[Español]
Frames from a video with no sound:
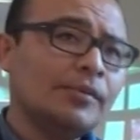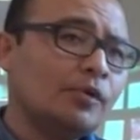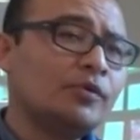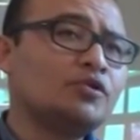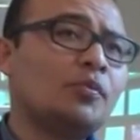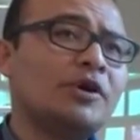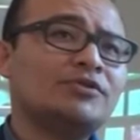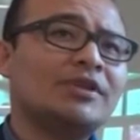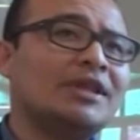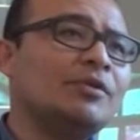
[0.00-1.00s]
Pero por
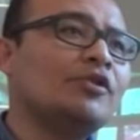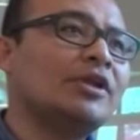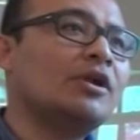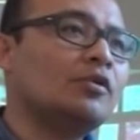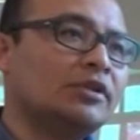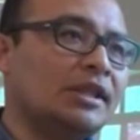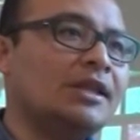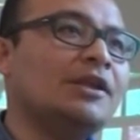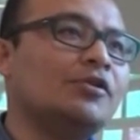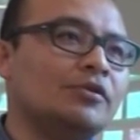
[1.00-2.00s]
supuesto, en términos del
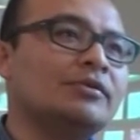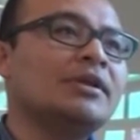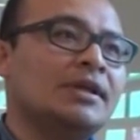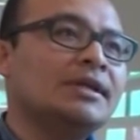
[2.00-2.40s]
contenido,